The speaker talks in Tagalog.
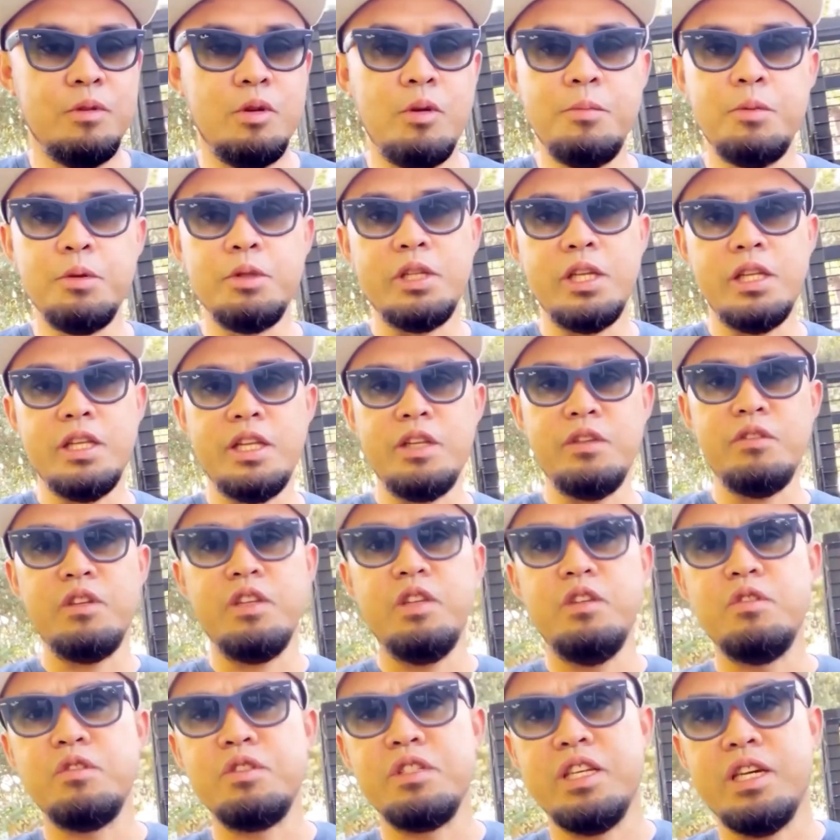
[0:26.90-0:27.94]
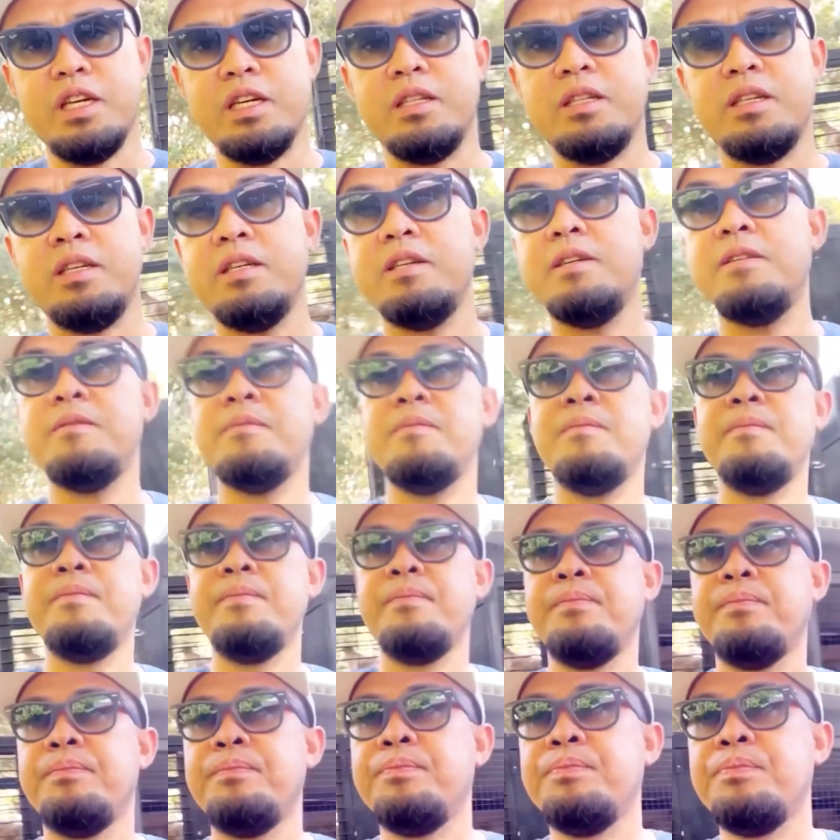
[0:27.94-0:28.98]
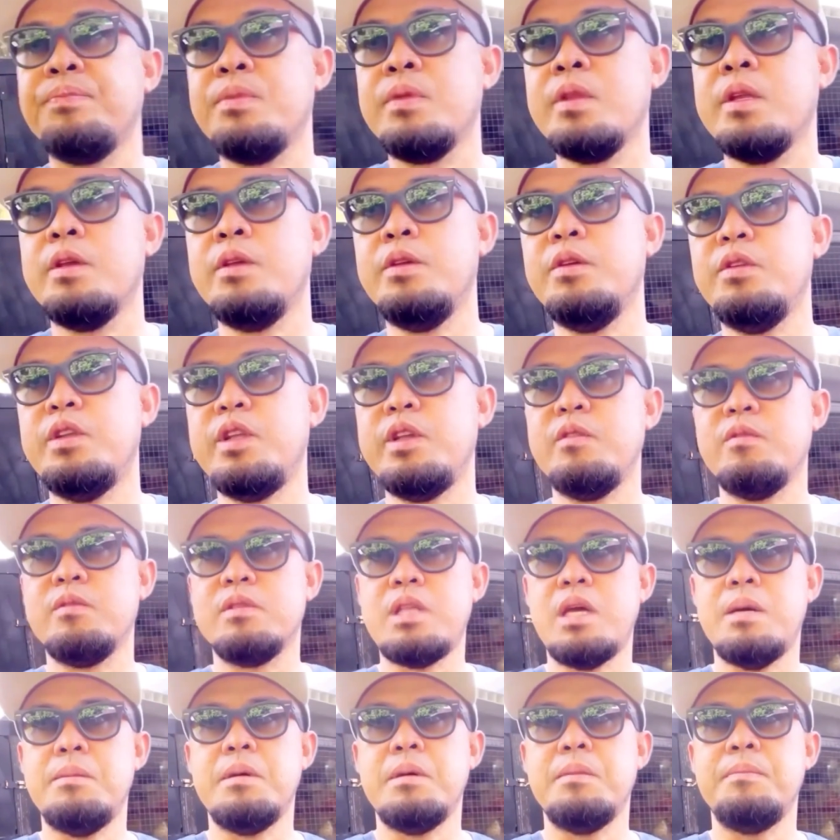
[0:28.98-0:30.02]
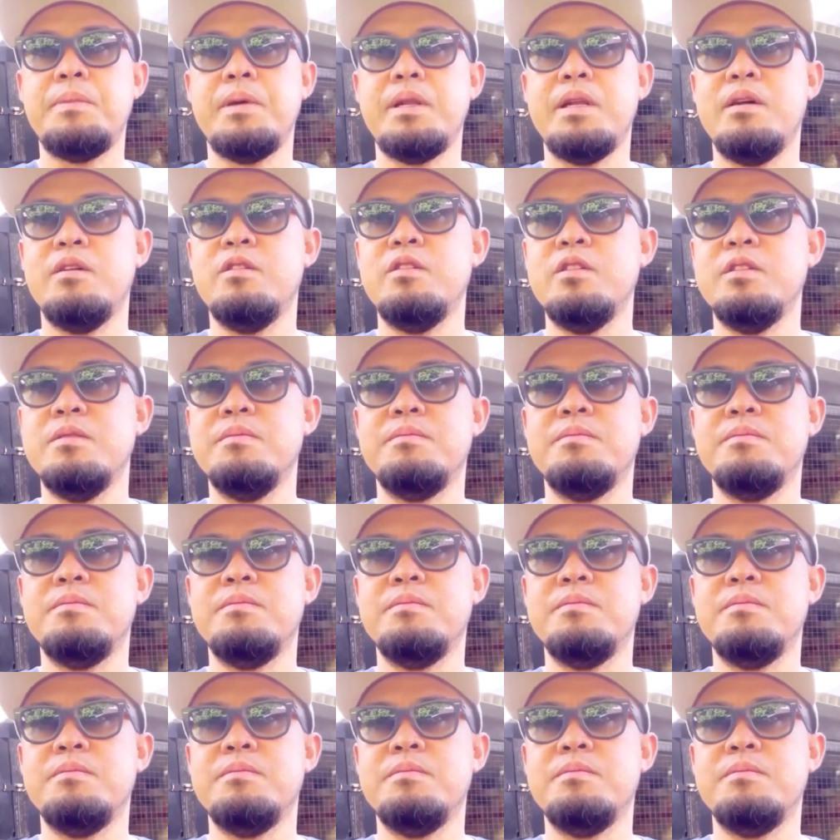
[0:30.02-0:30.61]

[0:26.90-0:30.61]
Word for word: ang kalapatin gusto nyo Huwag na huwag kang kukurap, malulupit ng mga to